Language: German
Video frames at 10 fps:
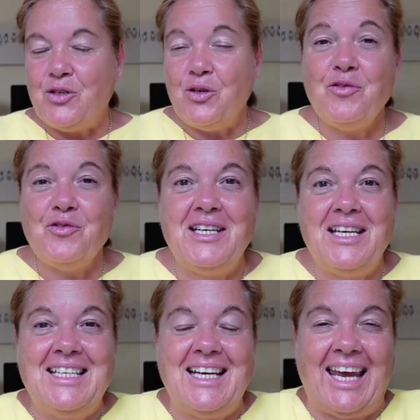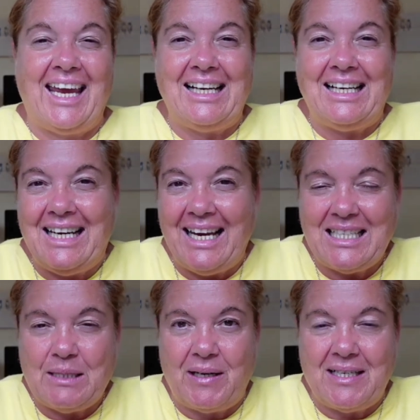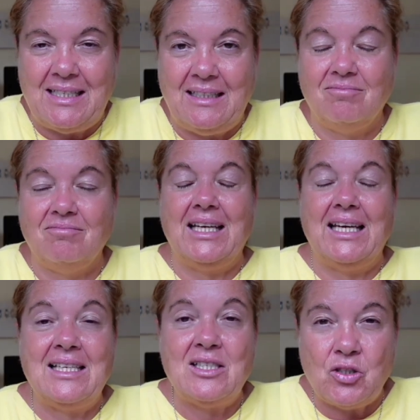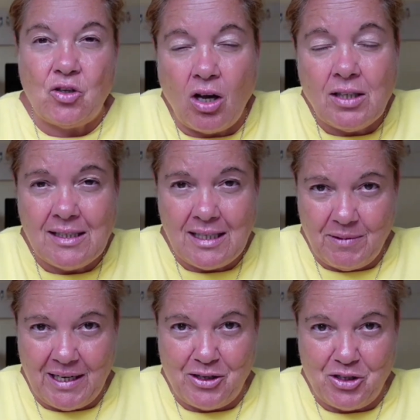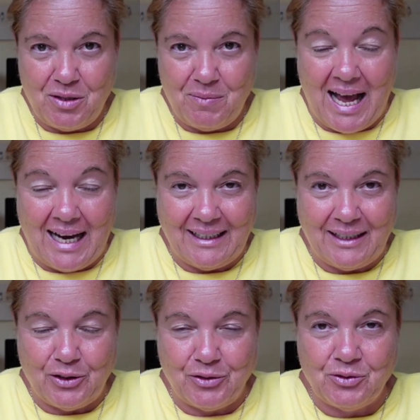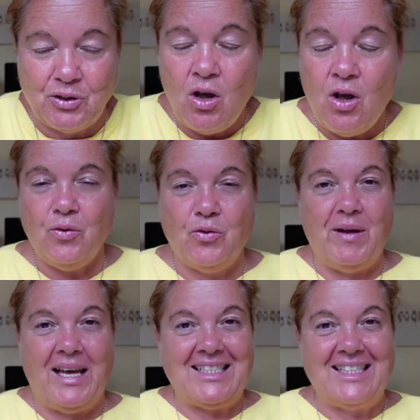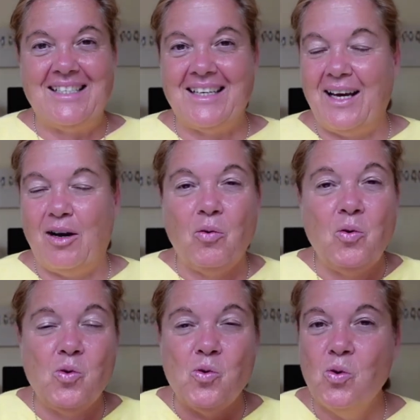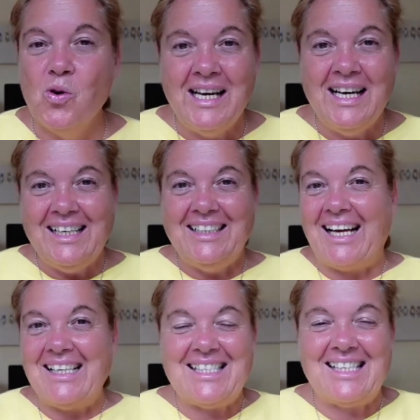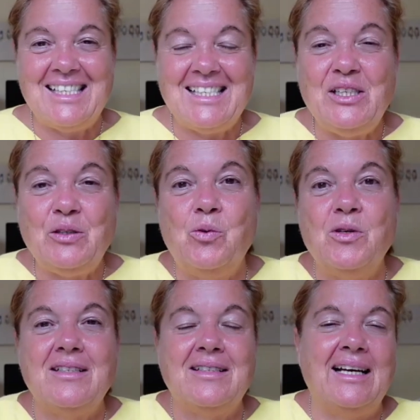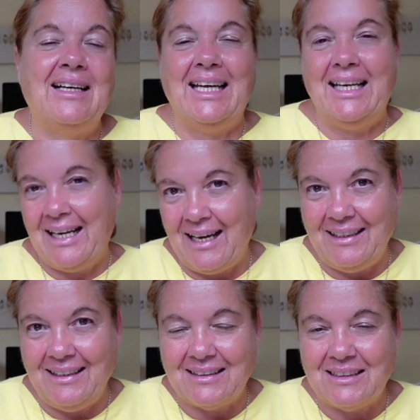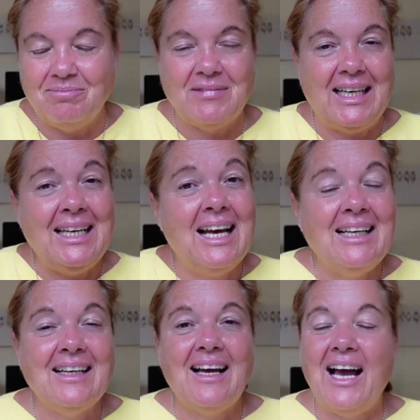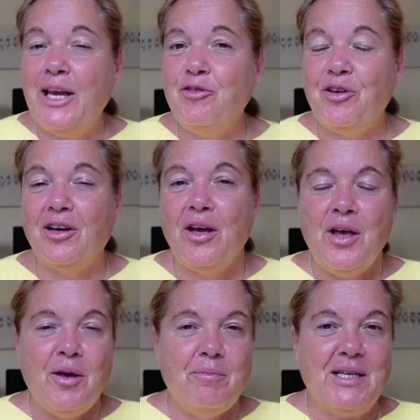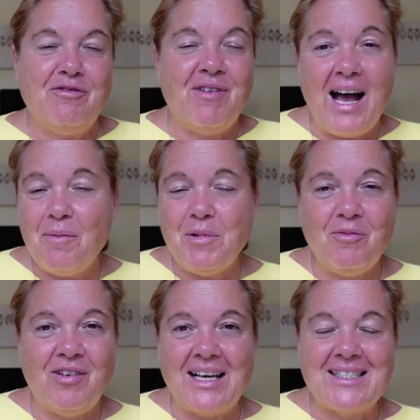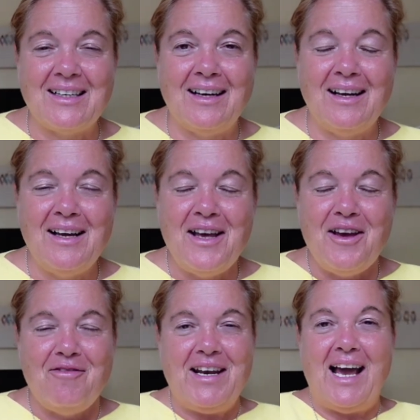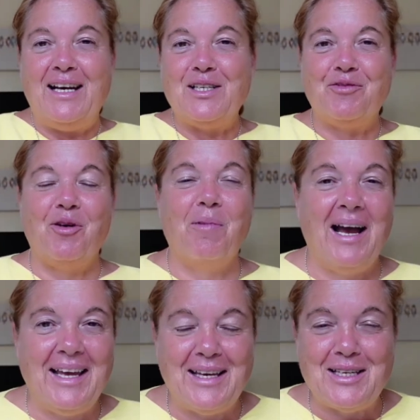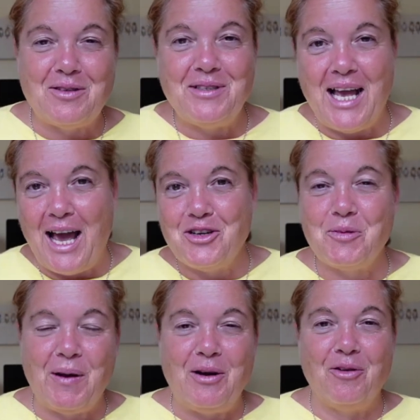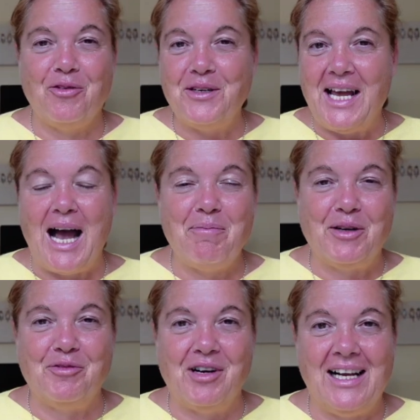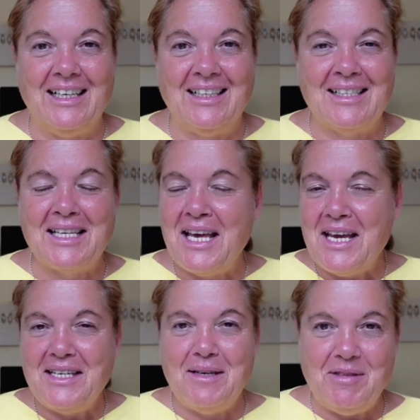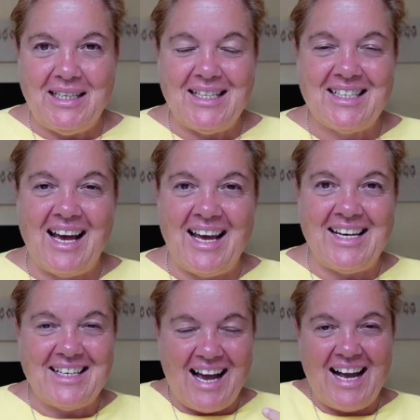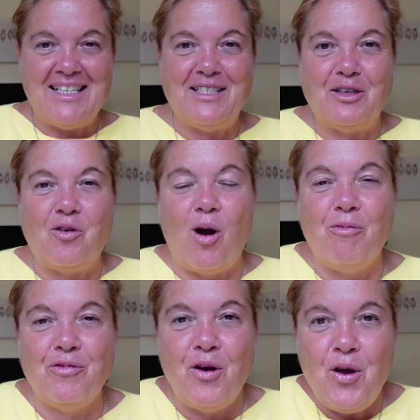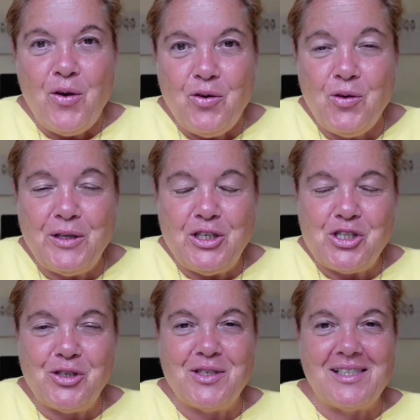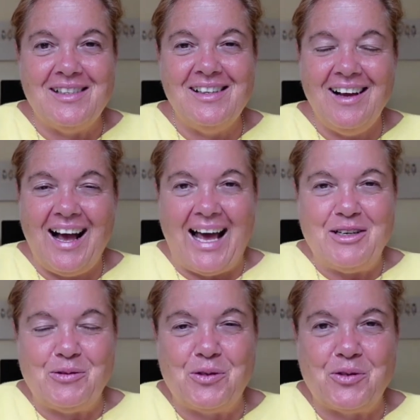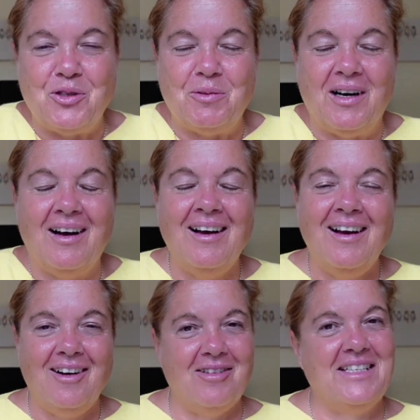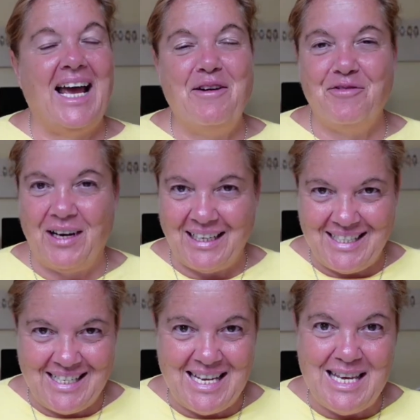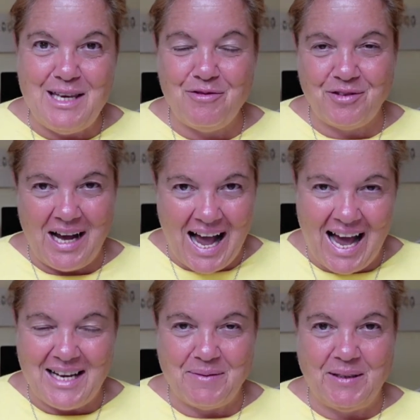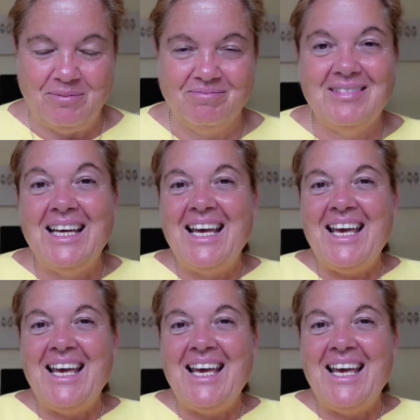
dürfte in der Regel nichts passieren. Ist trotzdem deine Stimme angegriffen, du merkst hinterher, uh, das ist nicht gut, dann inhaliere. Inhaliere einfach mit warmem Wasser, wenn alles vorbei ist und die Anspannung von dir abgefallen ist, nimm dir die Zeit, halte den Kopf über die Schüssel, Handtuch drüber und einfach tief atmen.